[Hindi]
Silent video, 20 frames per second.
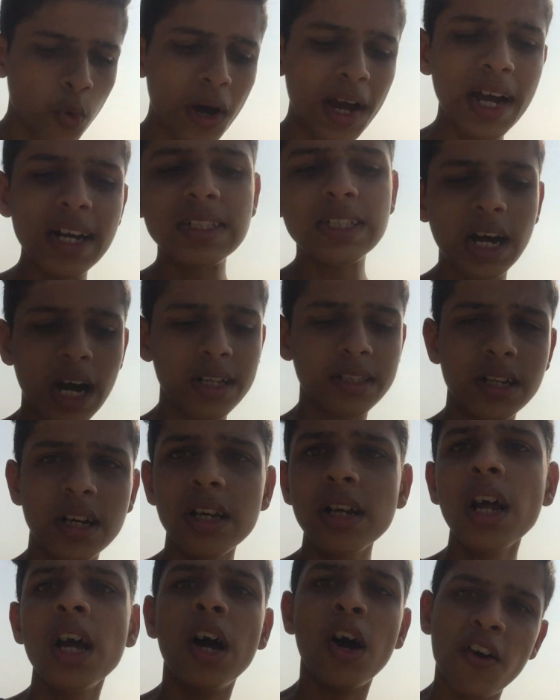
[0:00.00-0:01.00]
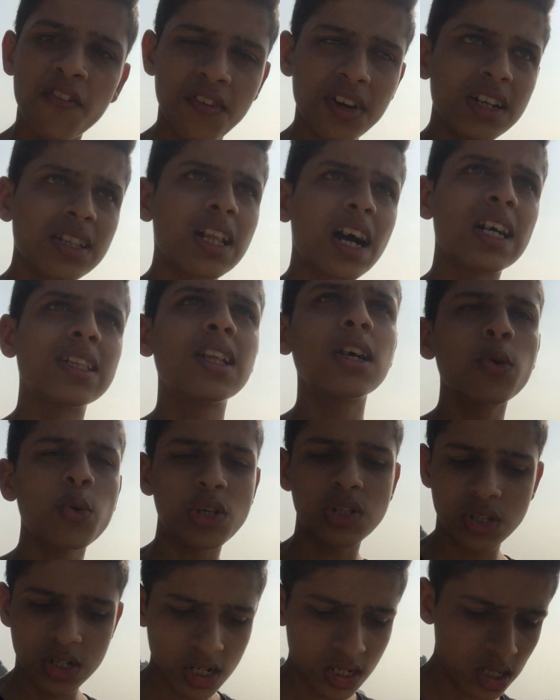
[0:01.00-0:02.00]
वाया दादर फिर दादर
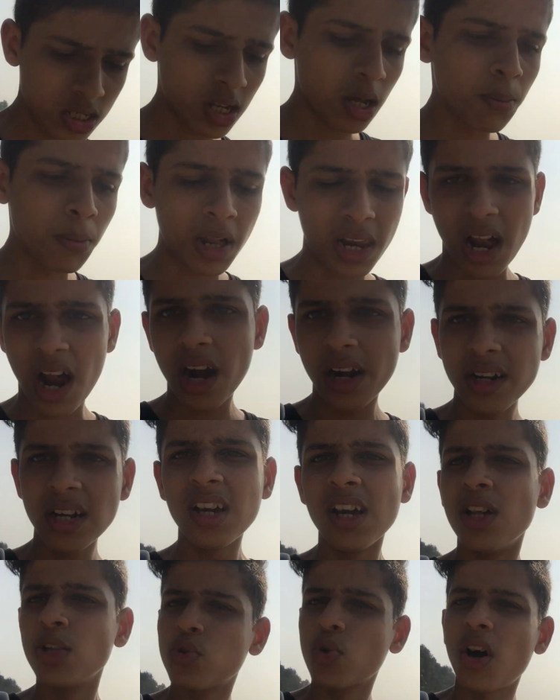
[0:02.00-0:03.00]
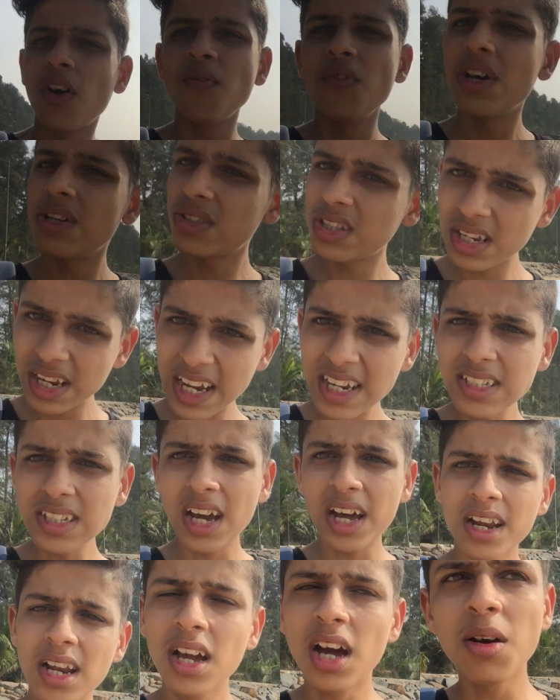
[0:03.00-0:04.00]
वेस्टर्न से मलाड तो हम वैसे नहीं
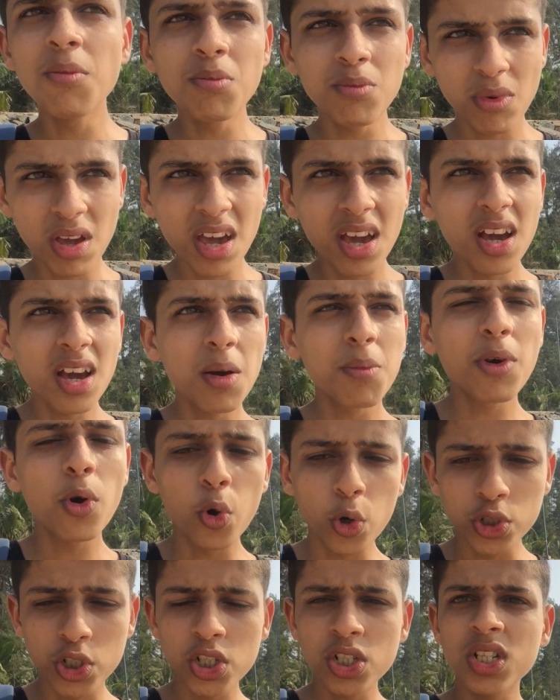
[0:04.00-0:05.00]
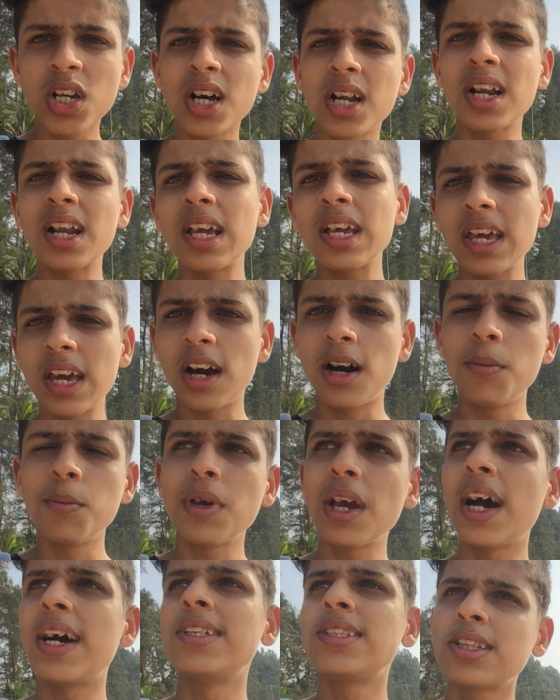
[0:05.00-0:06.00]
जा रहे हम ये अभी कोशिश कर रहे हैं कि
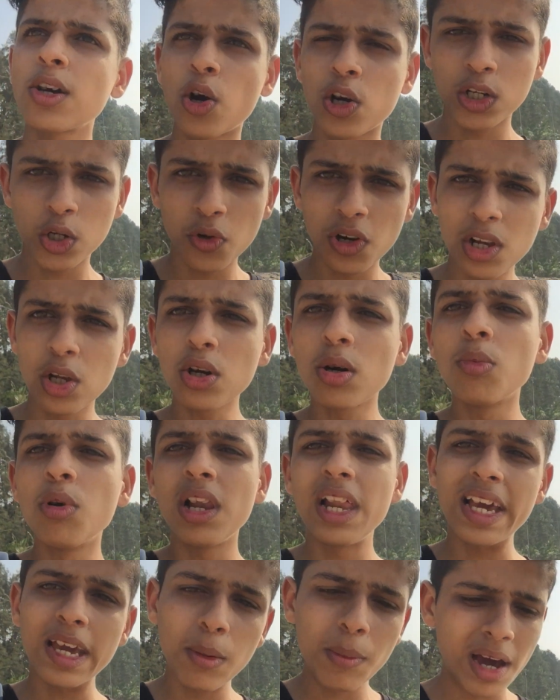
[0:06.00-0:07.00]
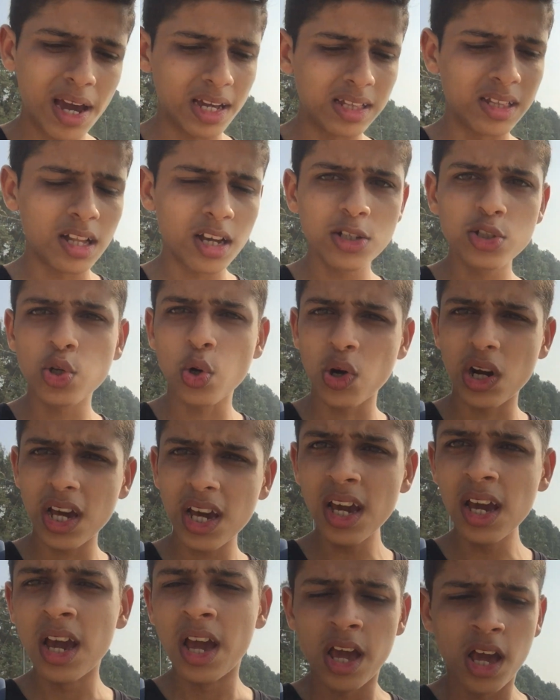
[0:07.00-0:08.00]
हम यहाँ से ऑटो वालों को बोले कि भयंदर
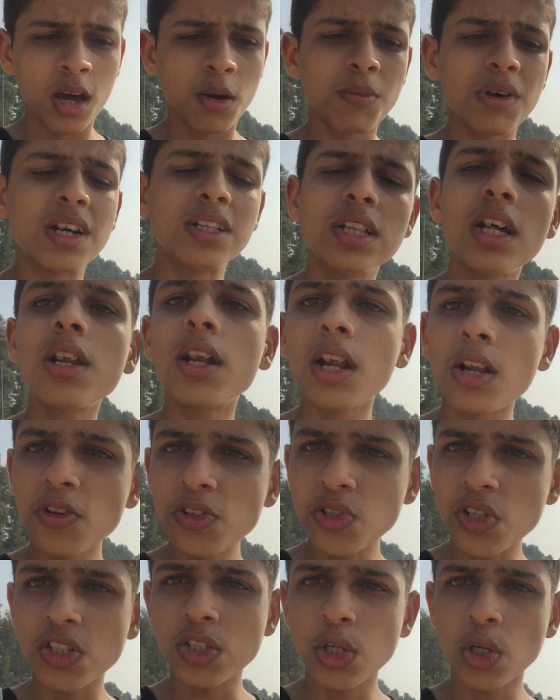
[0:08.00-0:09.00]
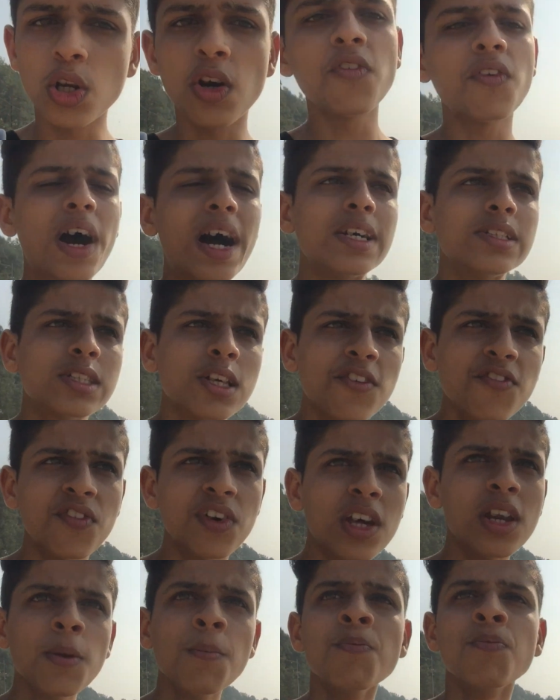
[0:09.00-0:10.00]
छोड़े भयंदर रेलवे स्टेशन और वहाँ से
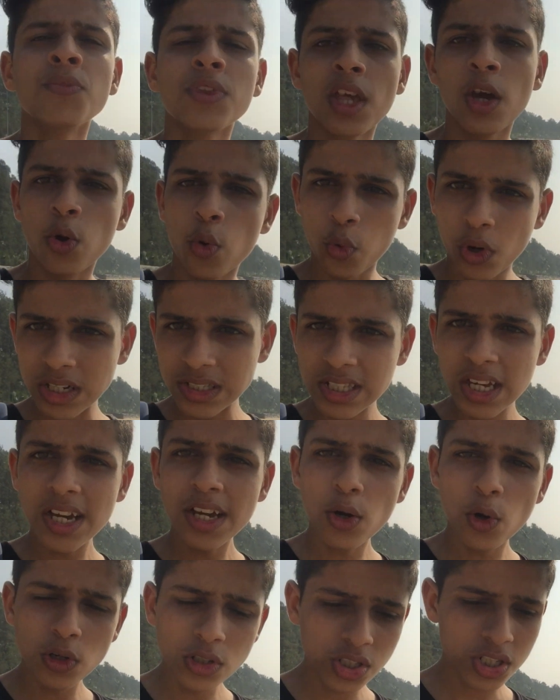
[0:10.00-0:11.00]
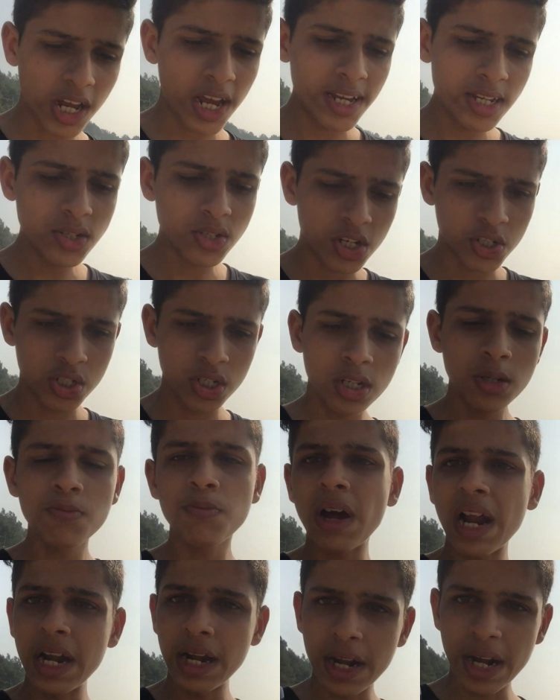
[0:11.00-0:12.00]
फिर वैसा ही रोड जाए
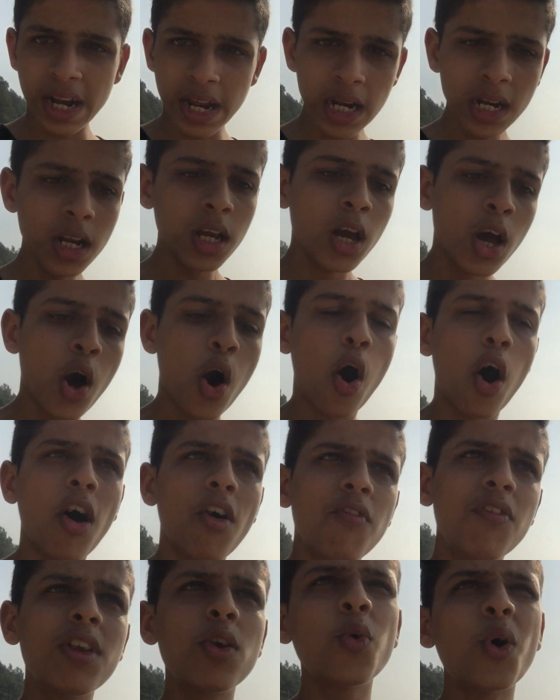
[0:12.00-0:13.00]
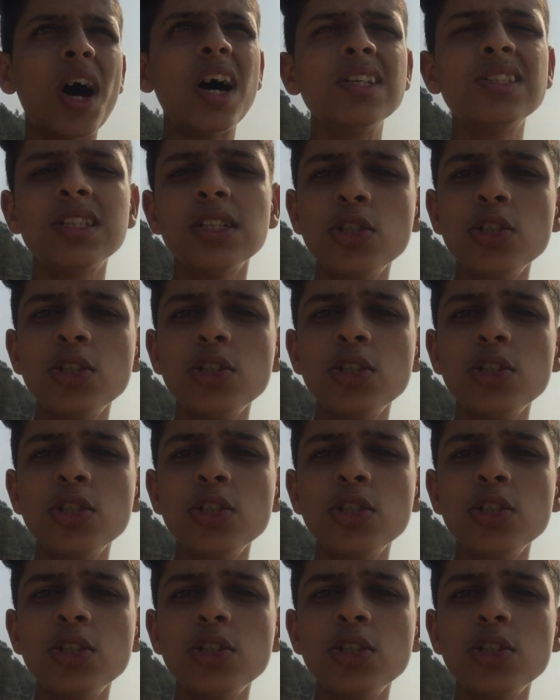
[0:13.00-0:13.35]
स्टेशन बाय ट्रेन और फिर वहाँ